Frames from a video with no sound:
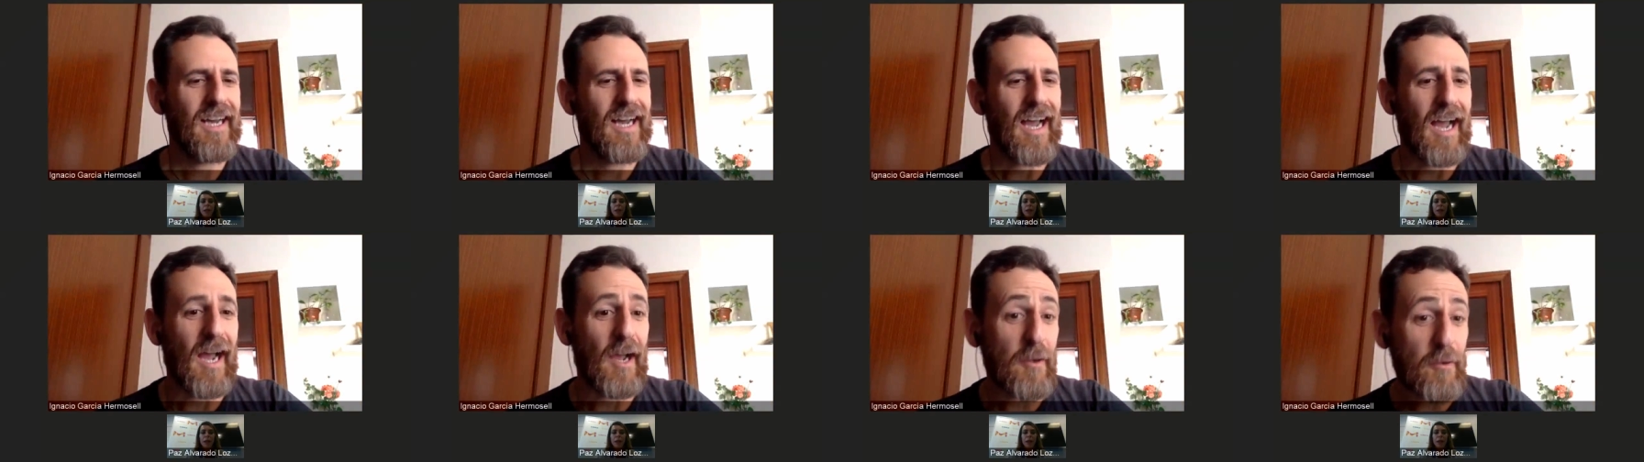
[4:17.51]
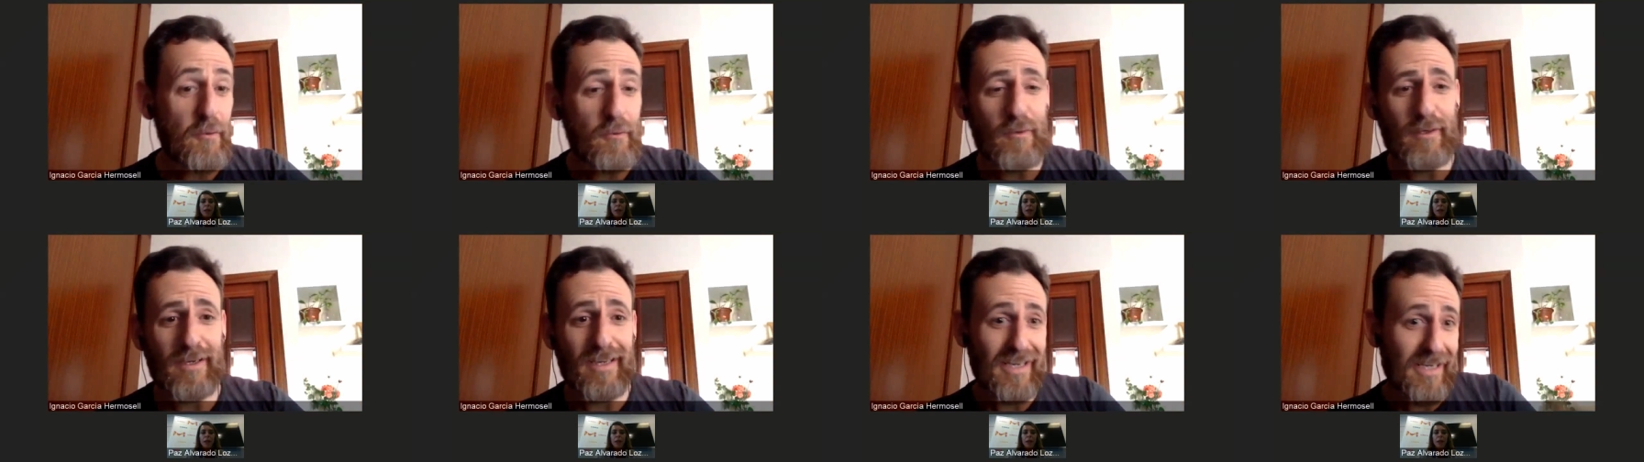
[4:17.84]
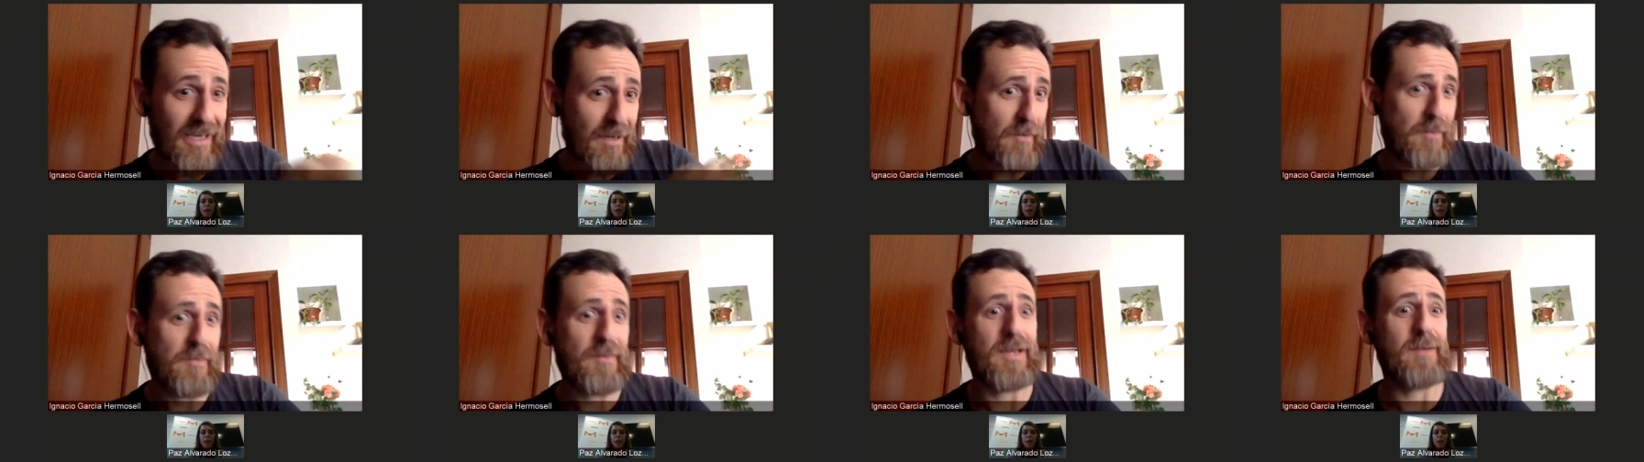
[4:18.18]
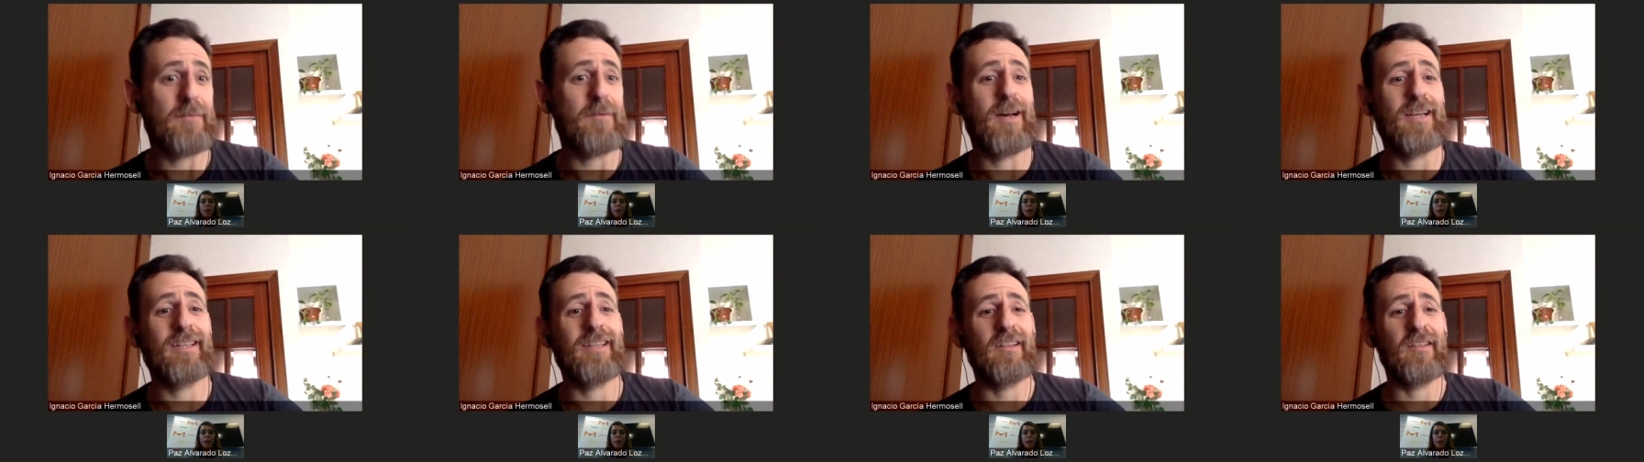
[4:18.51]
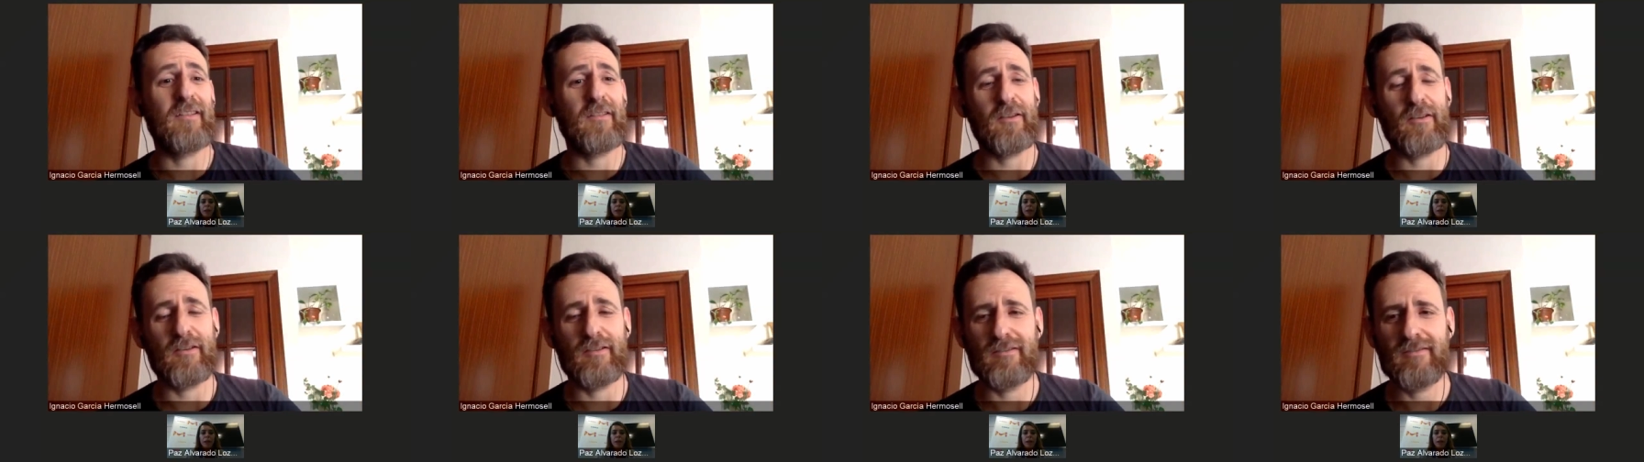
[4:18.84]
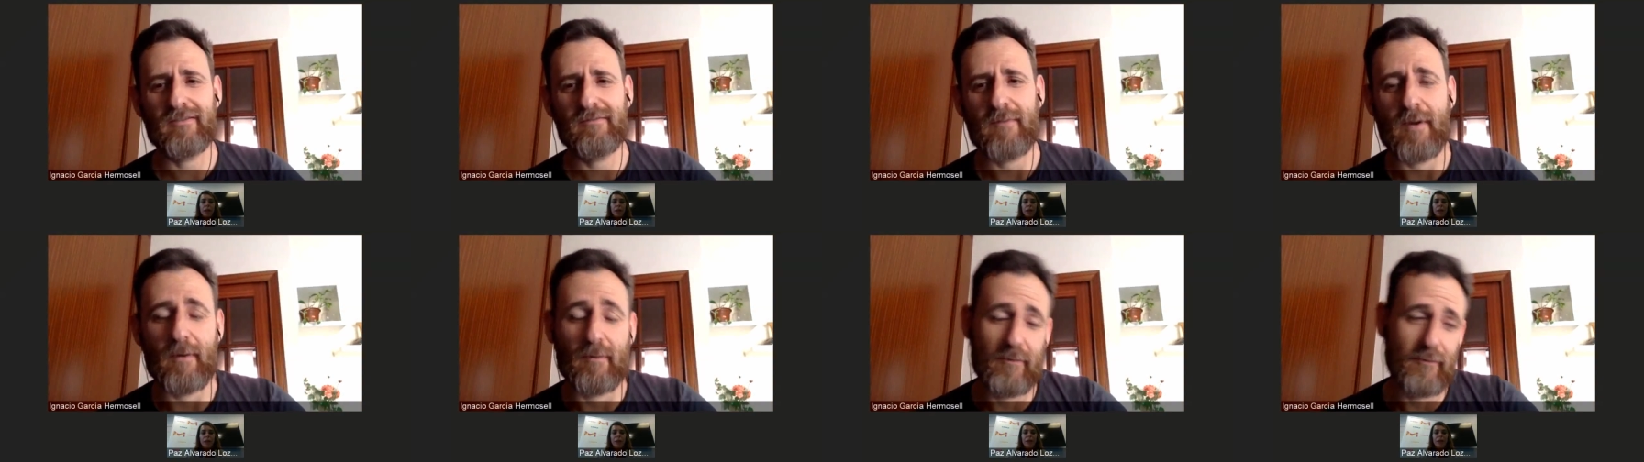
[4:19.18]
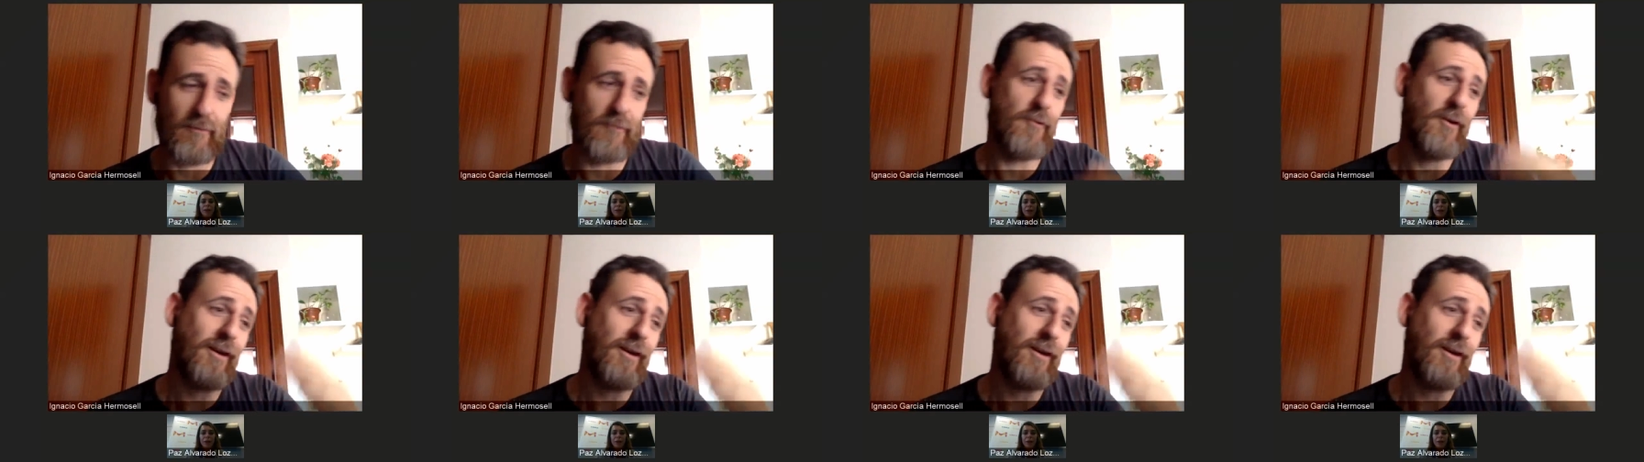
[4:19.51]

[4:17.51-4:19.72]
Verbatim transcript: Hay uno que a mí me llama la atención, no, no,